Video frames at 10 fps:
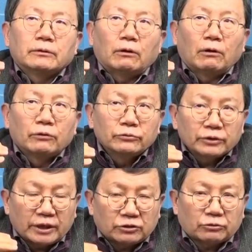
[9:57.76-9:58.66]
어느
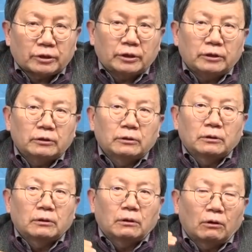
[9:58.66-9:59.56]
계절에
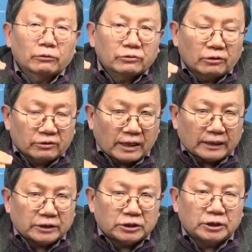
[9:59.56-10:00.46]
어떤
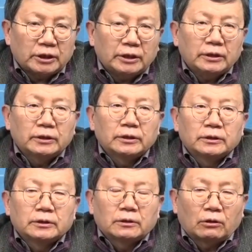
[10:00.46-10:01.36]
날씨에
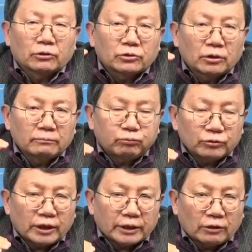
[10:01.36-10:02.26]
어떤
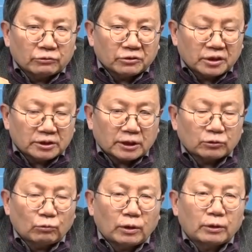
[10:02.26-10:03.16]
풍향이 어떻게
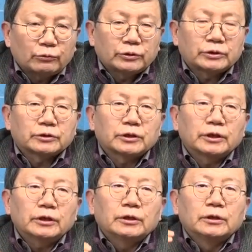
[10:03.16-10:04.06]
작동하고 있을 때